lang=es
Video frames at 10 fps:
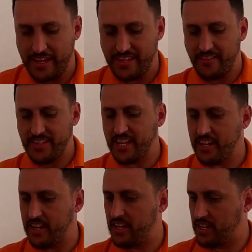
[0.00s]
la entrevista
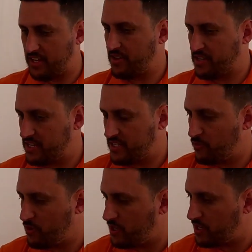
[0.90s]
que, que, se
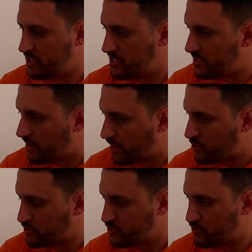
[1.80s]
vio en Radio
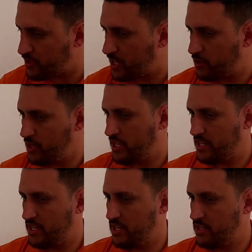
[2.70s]
Sintonía, ¿no?
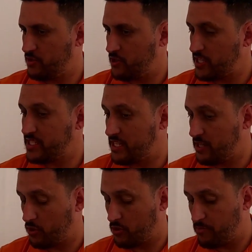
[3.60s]
Eh, no sé si
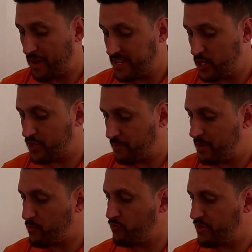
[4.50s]
los compañeros también le
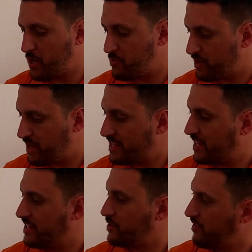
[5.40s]
preguntaron por la
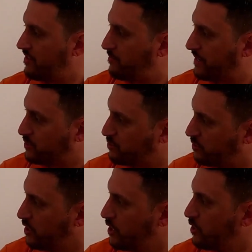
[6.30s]
salida a través del partido
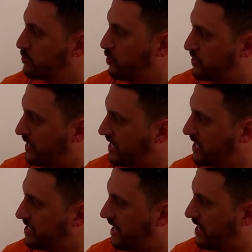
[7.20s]

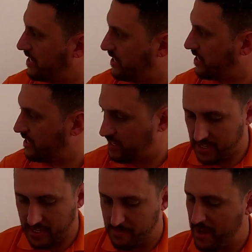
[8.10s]
socialista sí, sí, sí,
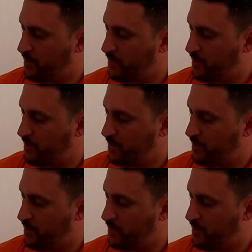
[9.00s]
sí,